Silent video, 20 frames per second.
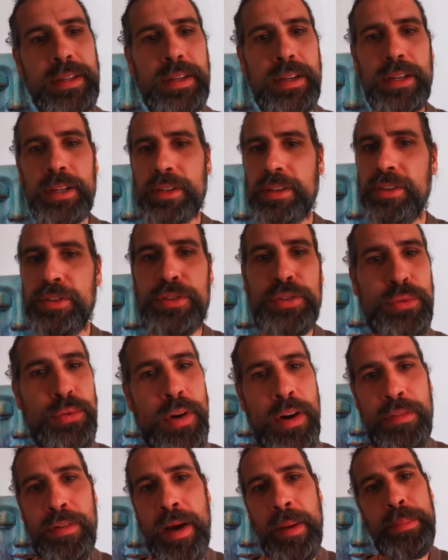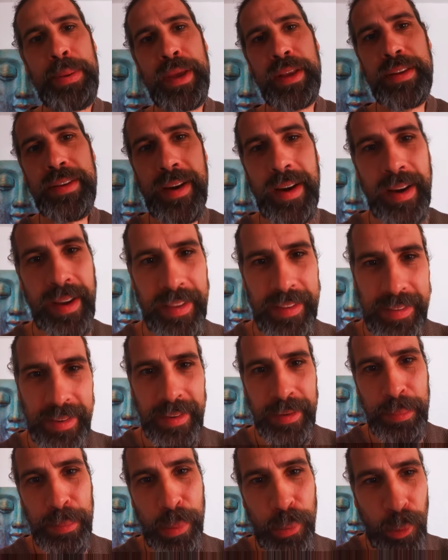Ach, dieses Huawei
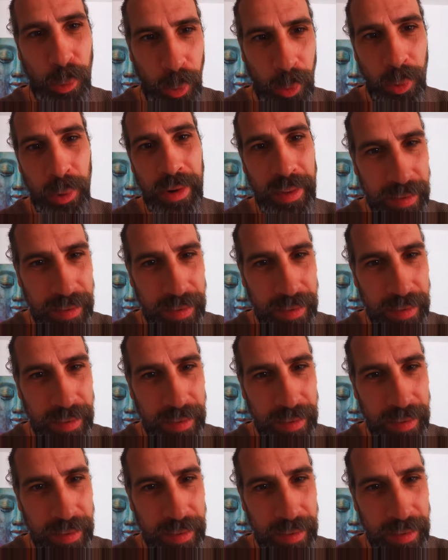P30 Pro,